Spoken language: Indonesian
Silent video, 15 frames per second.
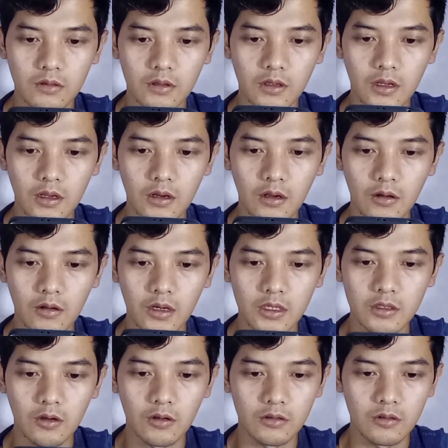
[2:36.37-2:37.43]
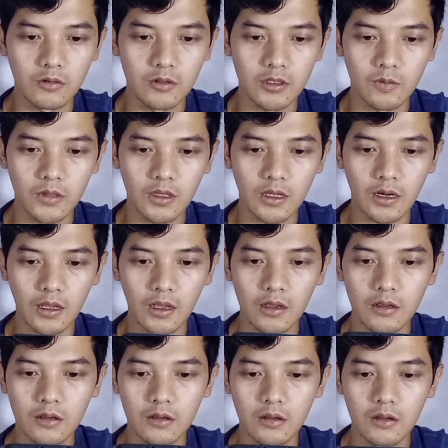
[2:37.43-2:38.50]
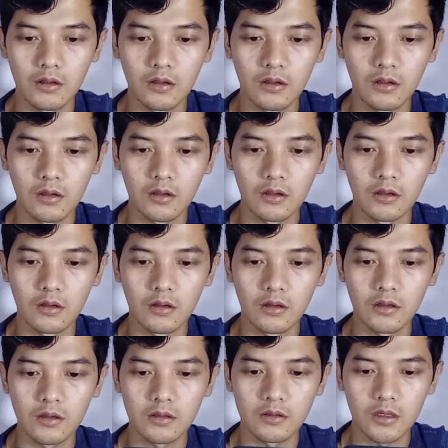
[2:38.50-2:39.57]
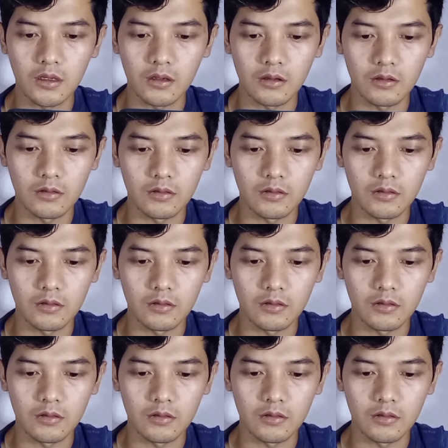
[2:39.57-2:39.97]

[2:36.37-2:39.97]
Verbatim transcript: Tidak ada koneksi. Oh, tunggu sebentar ya. Ini cek.